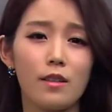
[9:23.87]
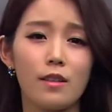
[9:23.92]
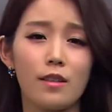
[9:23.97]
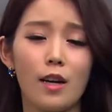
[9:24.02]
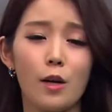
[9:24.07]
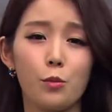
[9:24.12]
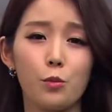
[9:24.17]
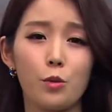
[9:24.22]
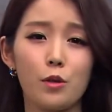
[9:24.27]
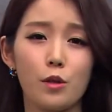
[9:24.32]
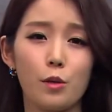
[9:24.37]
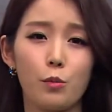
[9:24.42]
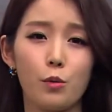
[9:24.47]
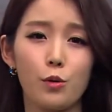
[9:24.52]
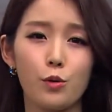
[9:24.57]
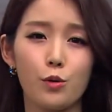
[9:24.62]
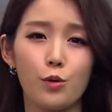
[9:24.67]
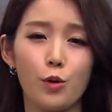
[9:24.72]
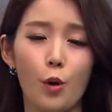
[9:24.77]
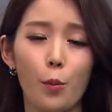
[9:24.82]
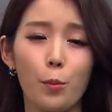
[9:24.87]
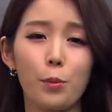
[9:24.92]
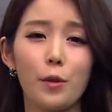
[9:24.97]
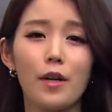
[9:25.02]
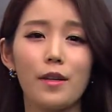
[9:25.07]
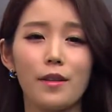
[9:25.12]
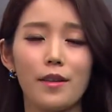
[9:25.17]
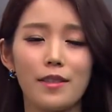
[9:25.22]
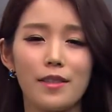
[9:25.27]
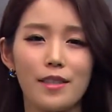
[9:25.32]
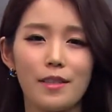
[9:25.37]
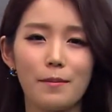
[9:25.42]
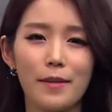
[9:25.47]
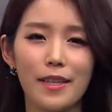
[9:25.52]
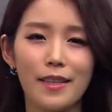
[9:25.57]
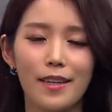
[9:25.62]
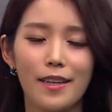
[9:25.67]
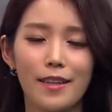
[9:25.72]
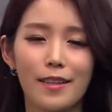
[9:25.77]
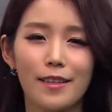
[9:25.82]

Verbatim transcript: 그라운드에서 볼 수 없게 됐지만